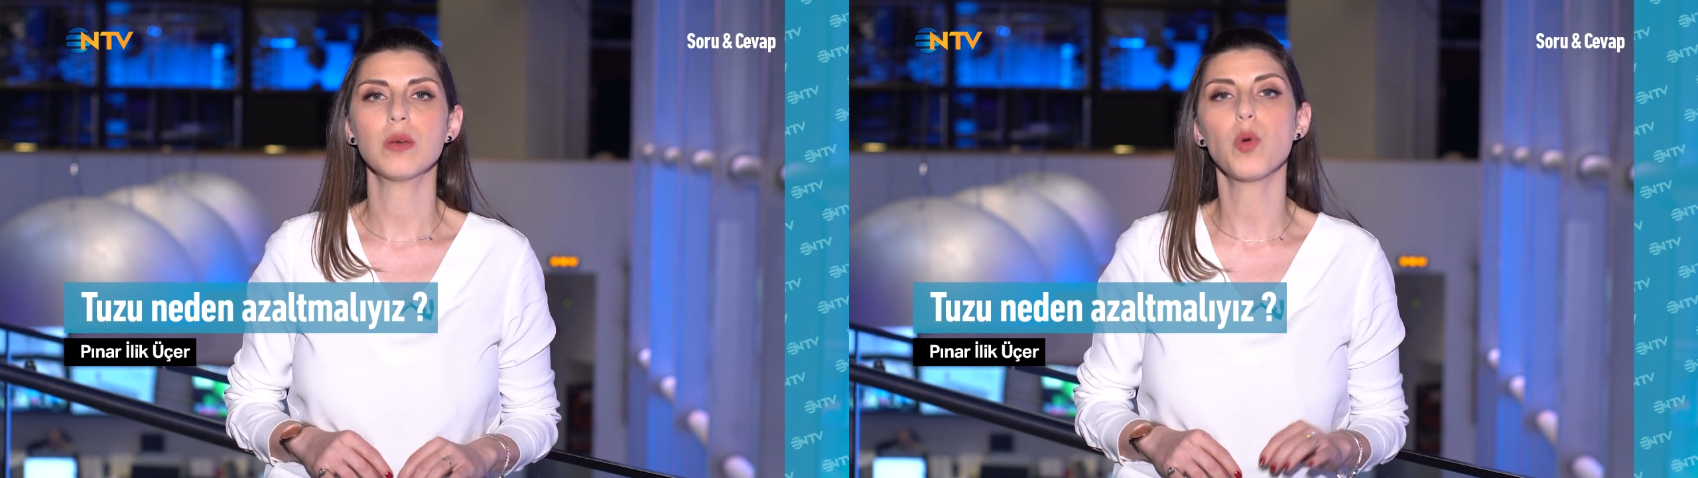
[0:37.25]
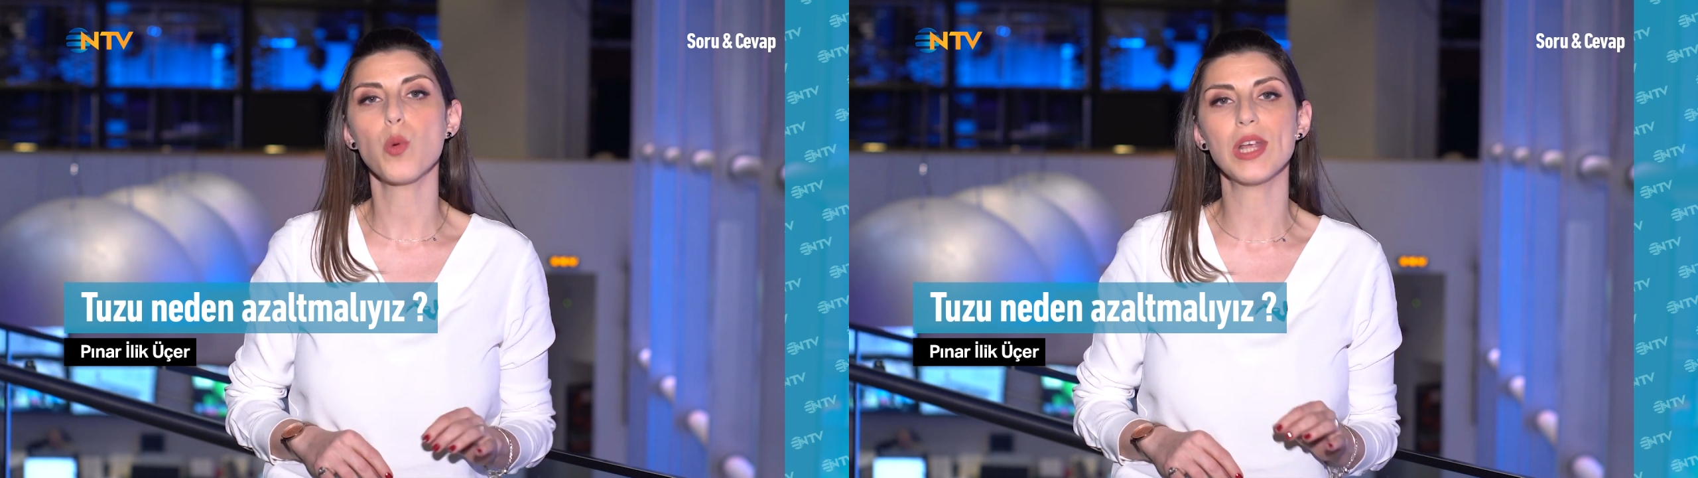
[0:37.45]

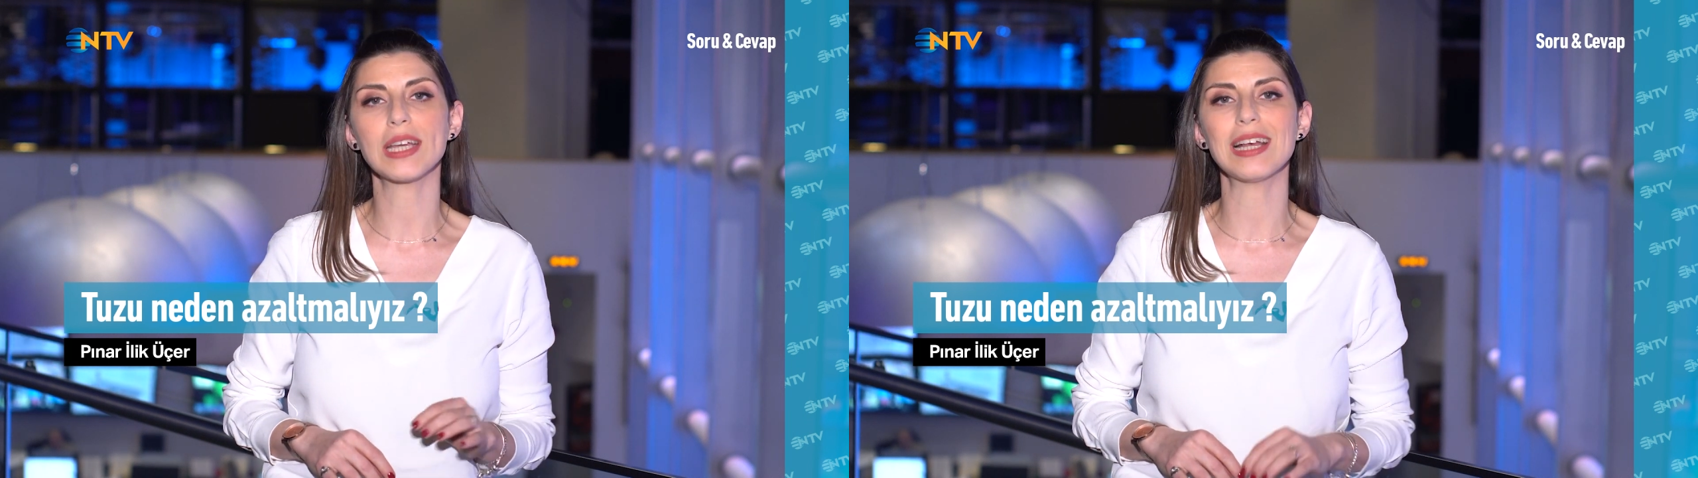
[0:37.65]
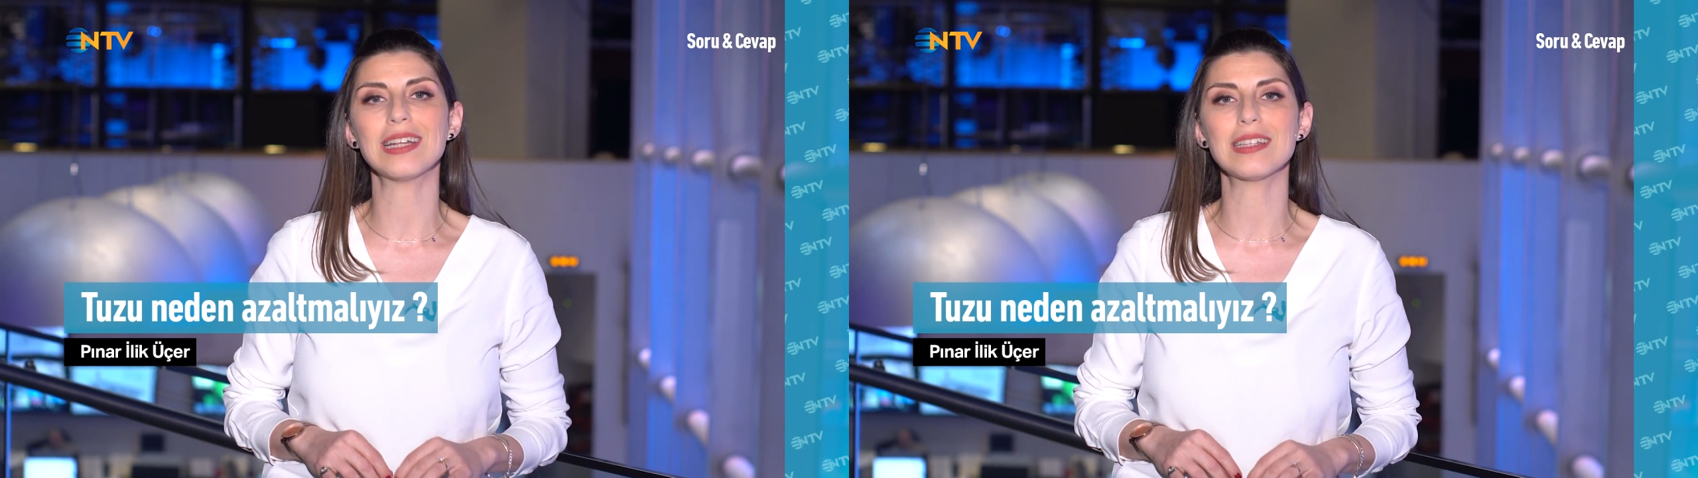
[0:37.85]

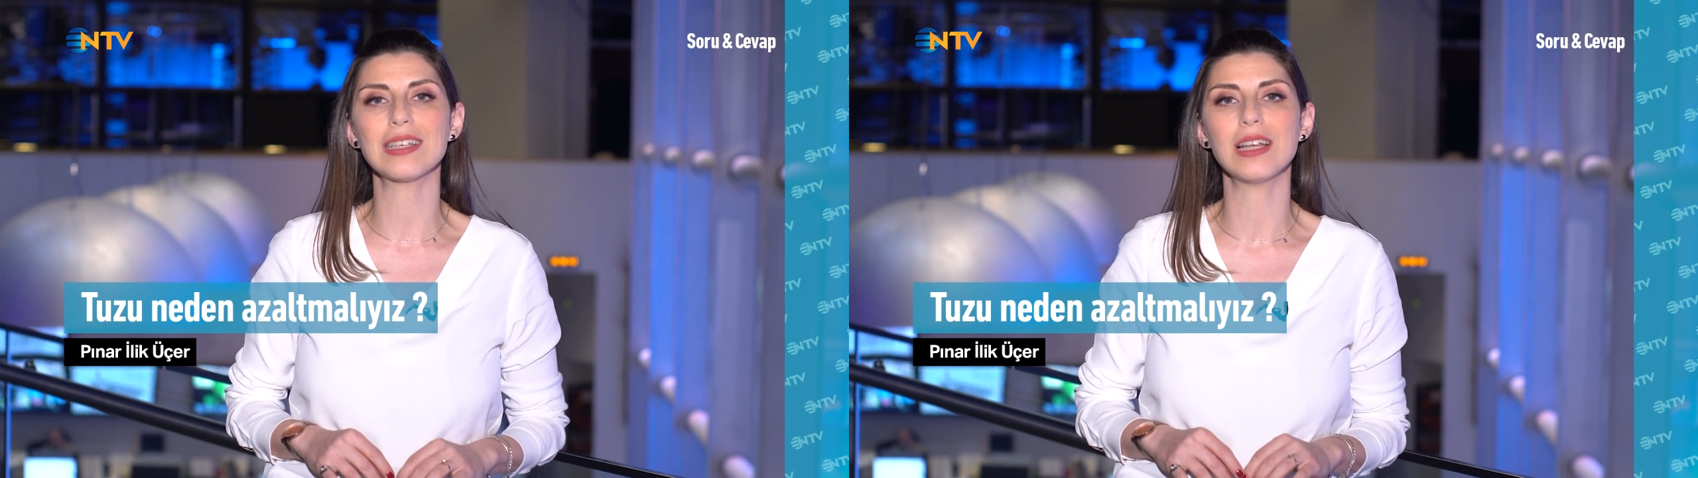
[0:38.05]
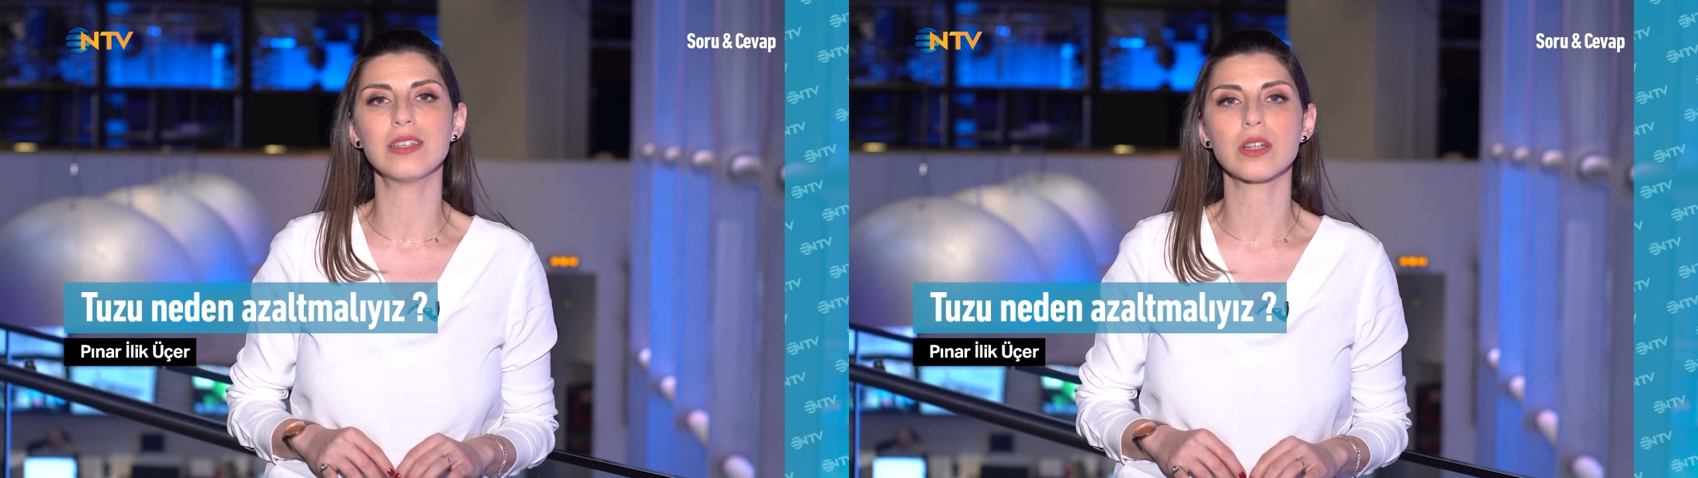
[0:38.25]
böbrekler
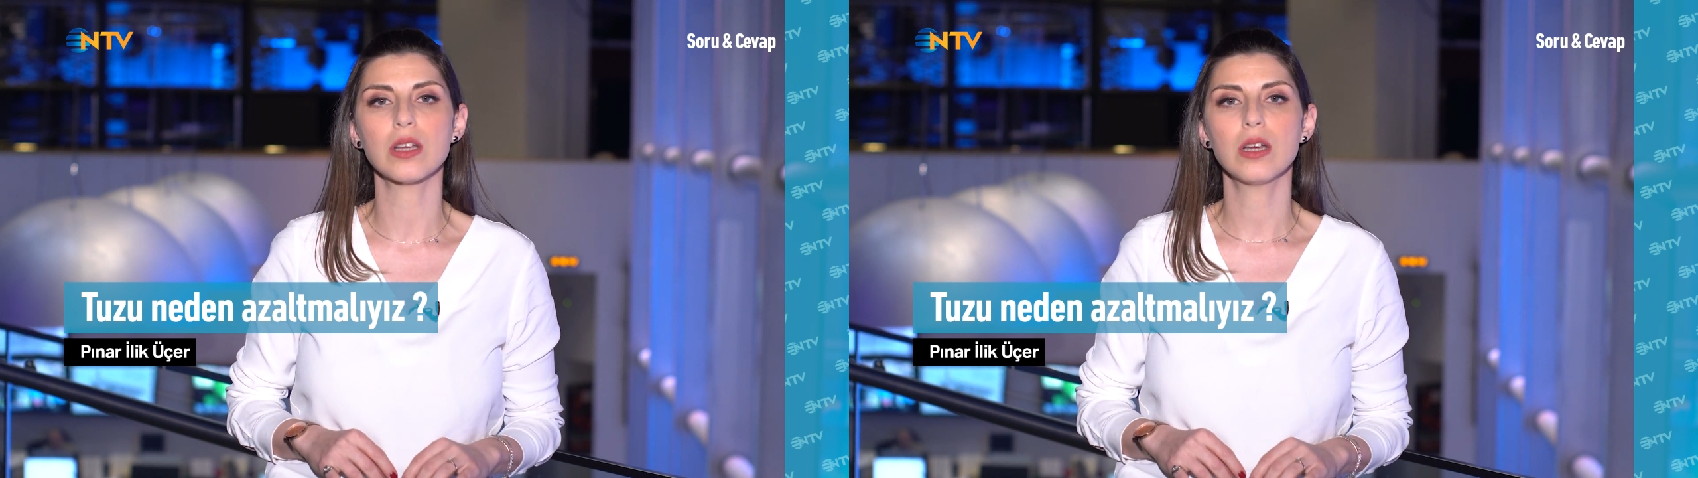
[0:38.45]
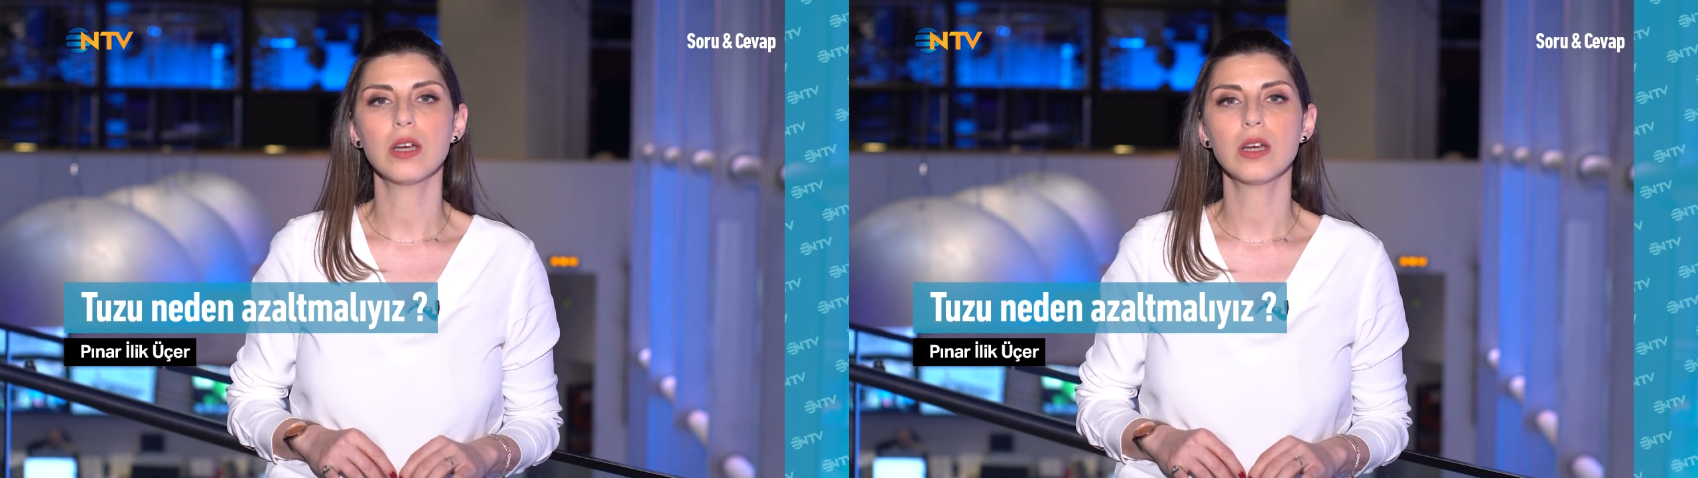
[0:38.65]
etkilenir.